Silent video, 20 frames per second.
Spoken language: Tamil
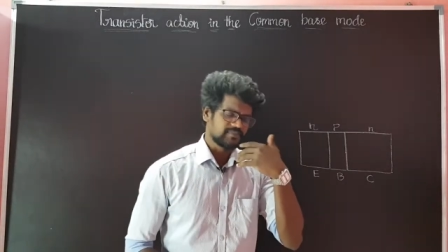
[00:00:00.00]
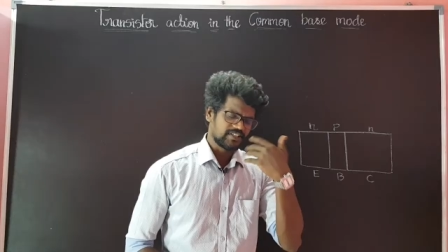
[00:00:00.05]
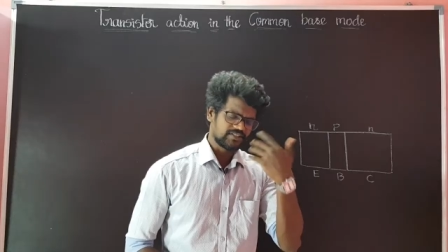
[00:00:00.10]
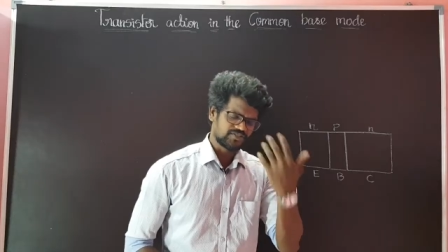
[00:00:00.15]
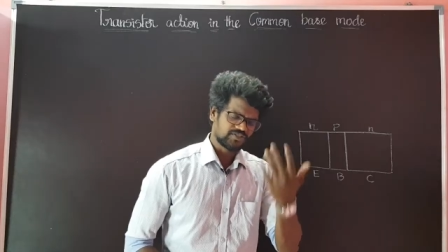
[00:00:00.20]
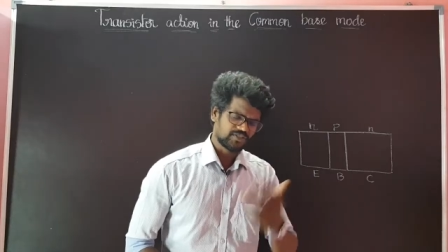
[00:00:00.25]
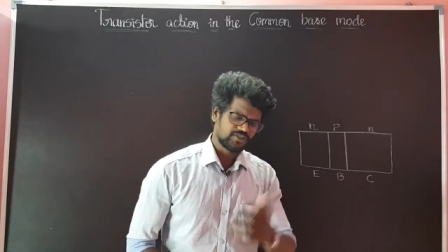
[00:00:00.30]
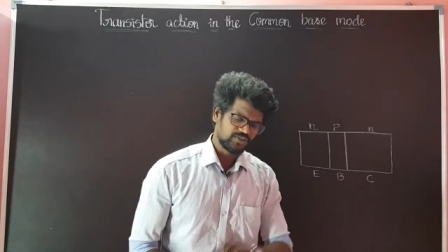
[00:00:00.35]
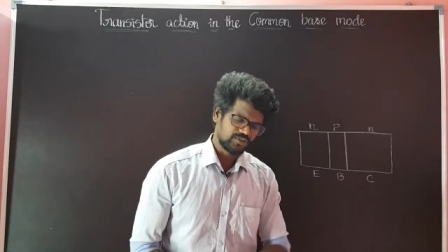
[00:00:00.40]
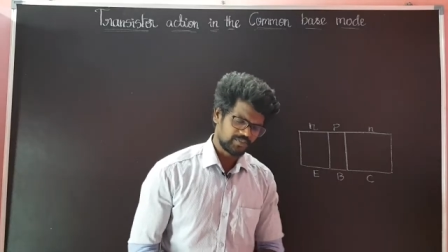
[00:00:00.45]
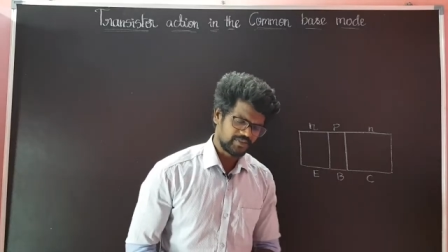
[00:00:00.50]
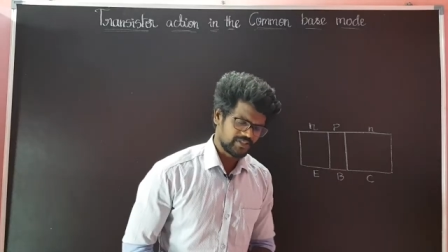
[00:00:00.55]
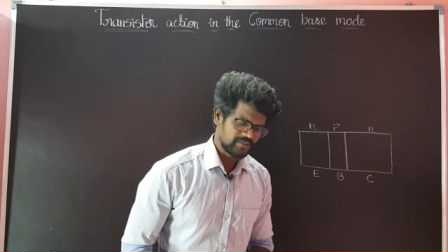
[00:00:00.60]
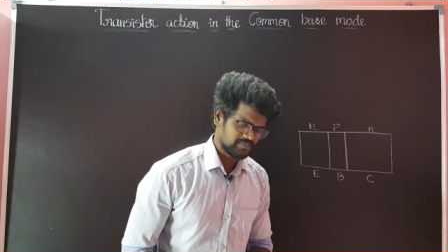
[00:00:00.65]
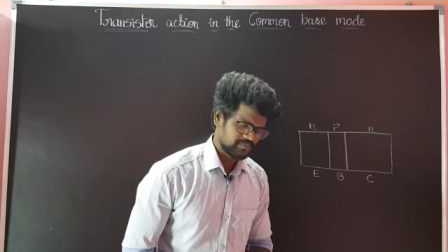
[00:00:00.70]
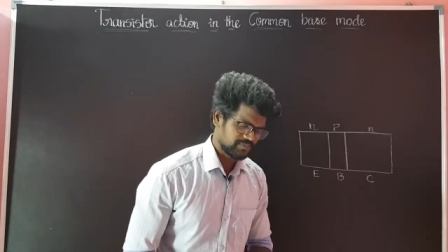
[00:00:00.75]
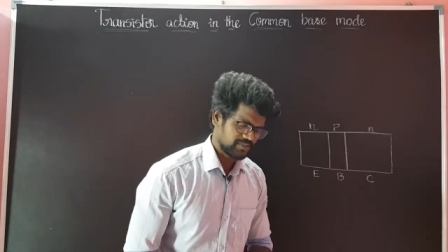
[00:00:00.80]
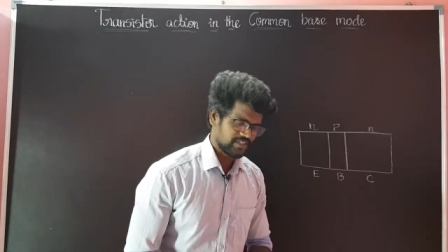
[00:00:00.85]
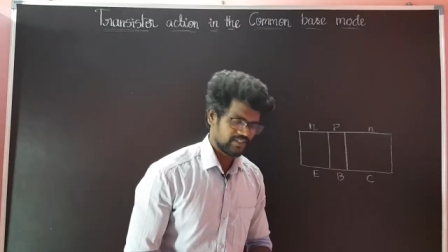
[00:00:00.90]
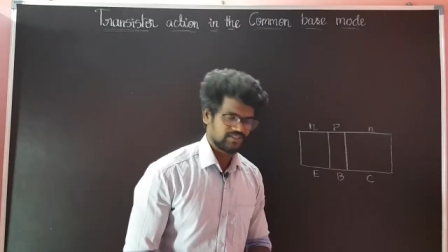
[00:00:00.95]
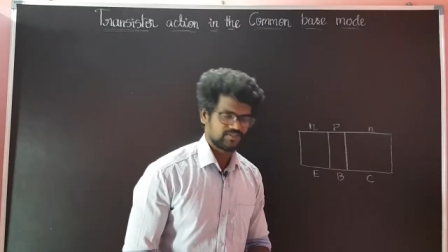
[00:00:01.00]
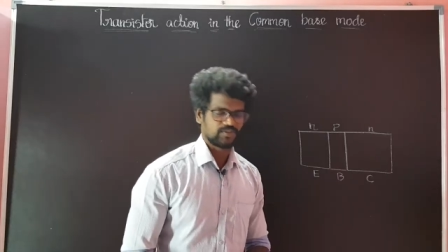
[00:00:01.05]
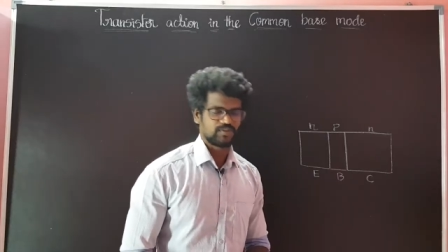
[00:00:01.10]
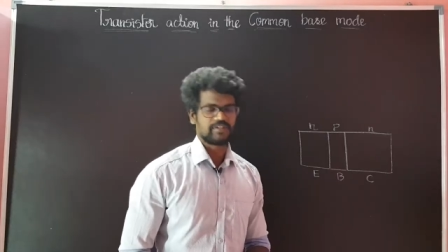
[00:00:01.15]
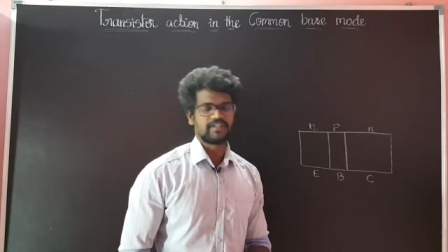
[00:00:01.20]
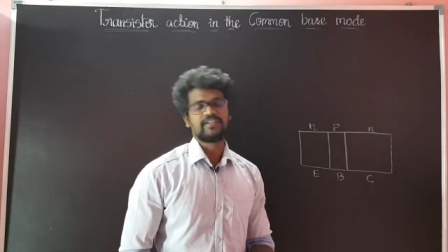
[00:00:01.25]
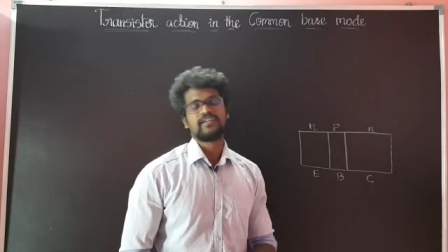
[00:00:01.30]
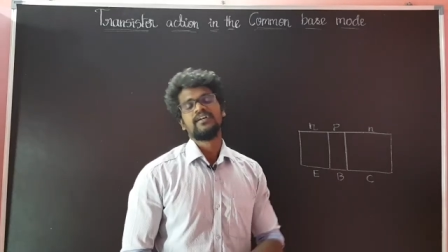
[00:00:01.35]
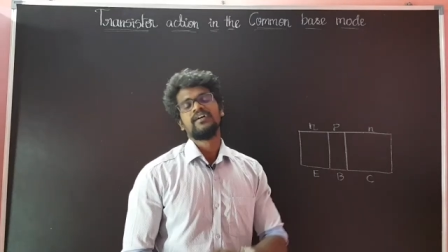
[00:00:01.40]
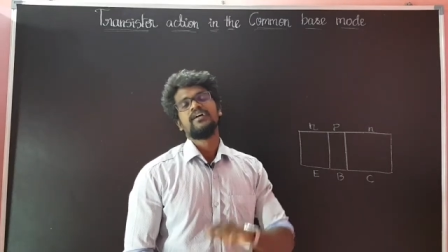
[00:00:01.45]
எக்ஸ்கியூஸ் மீ ஐம் ரியலி
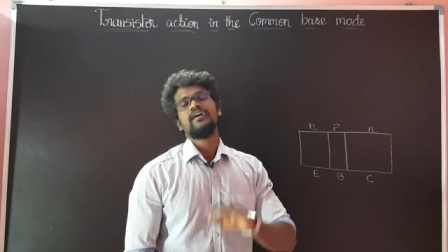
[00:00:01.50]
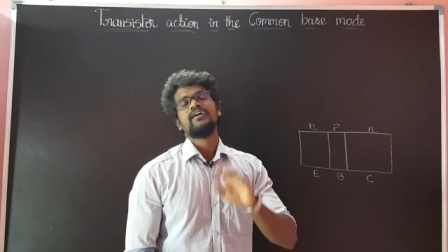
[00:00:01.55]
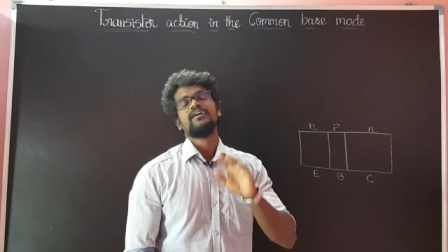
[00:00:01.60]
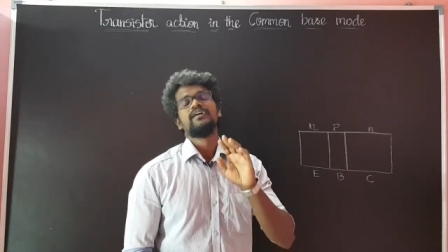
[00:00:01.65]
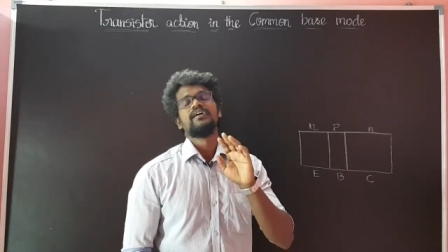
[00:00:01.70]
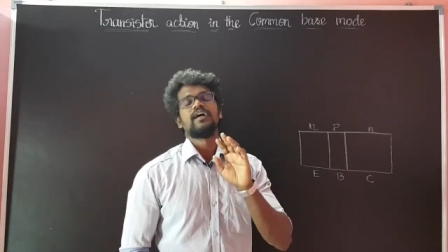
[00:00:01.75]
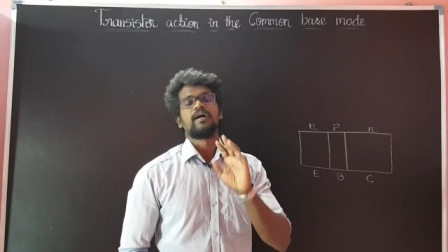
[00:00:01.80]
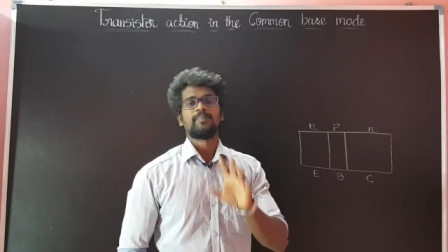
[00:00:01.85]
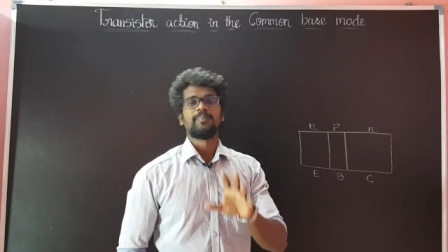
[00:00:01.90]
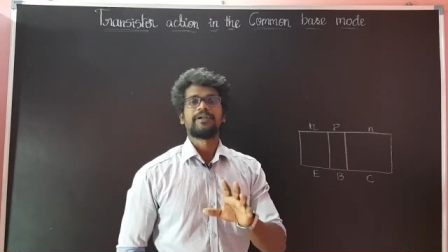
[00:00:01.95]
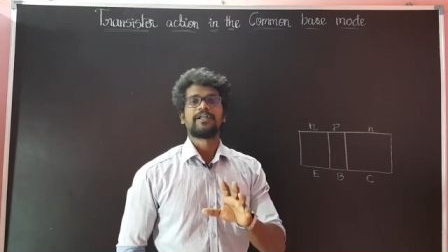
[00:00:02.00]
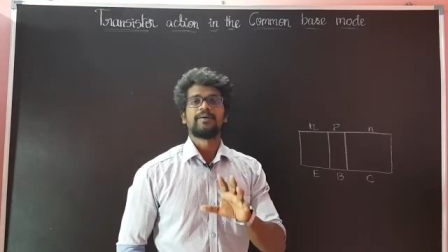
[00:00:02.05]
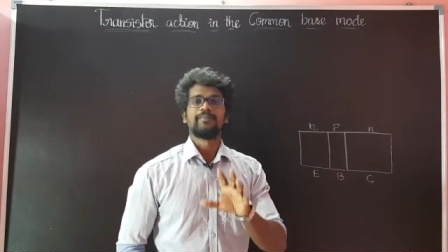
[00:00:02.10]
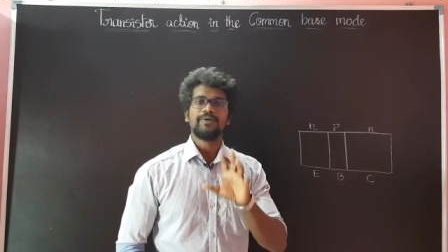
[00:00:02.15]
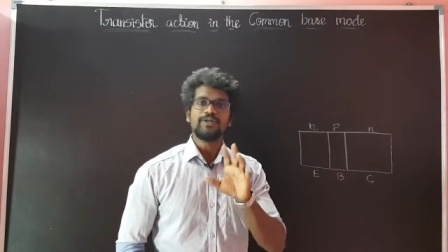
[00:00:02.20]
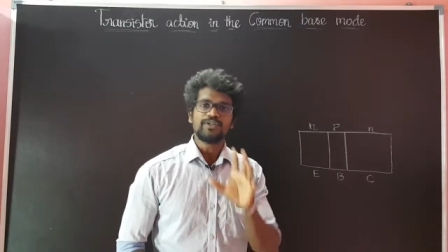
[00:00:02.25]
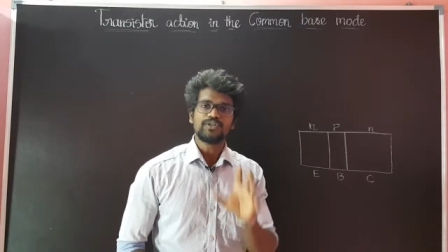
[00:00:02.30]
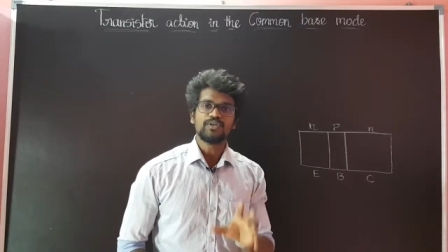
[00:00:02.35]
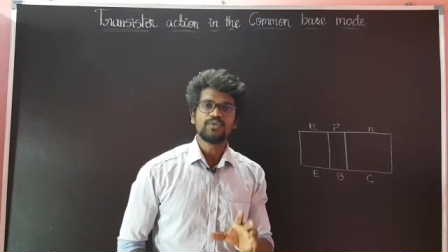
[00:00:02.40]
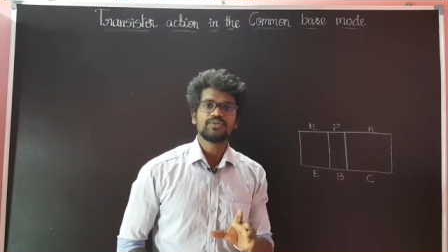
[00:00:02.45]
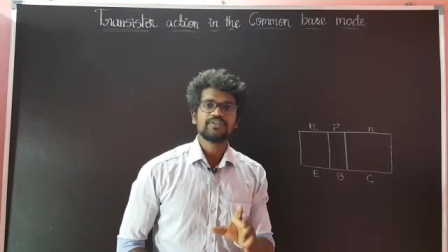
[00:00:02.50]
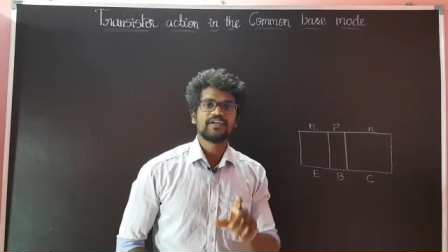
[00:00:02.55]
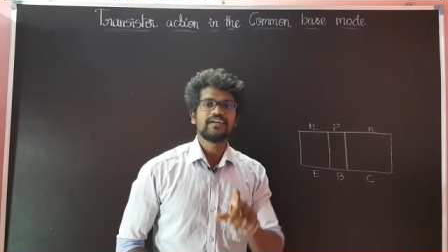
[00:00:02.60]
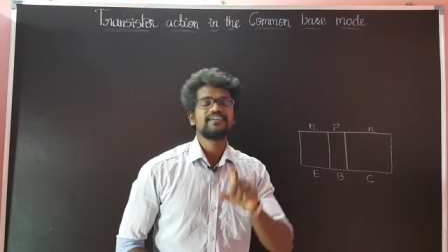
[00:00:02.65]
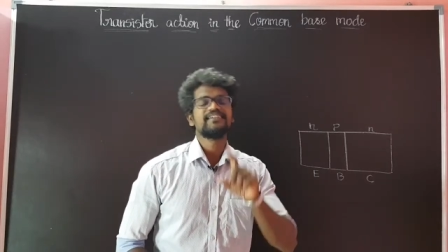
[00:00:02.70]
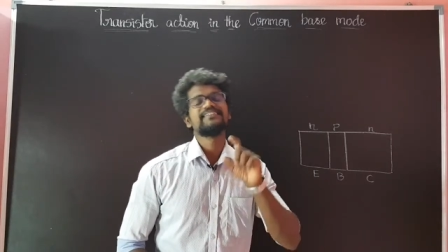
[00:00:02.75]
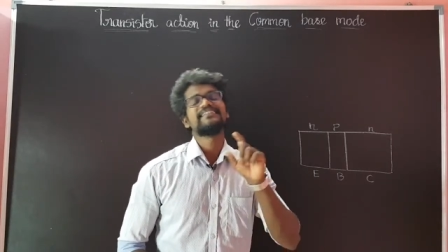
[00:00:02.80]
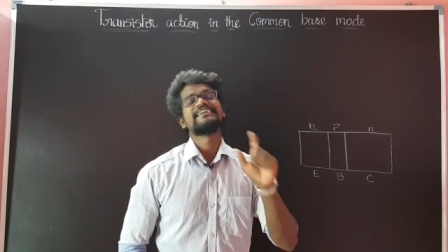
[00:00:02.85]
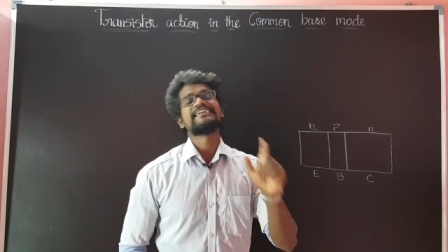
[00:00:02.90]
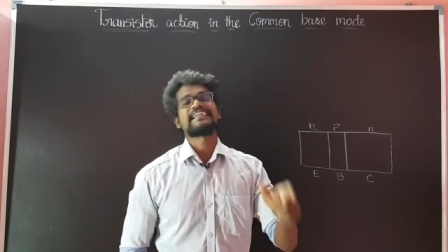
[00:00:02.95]
சாரி அப்போ நான் மட்டும்தான்
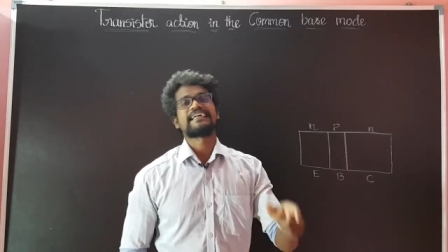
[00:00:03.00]
இந்த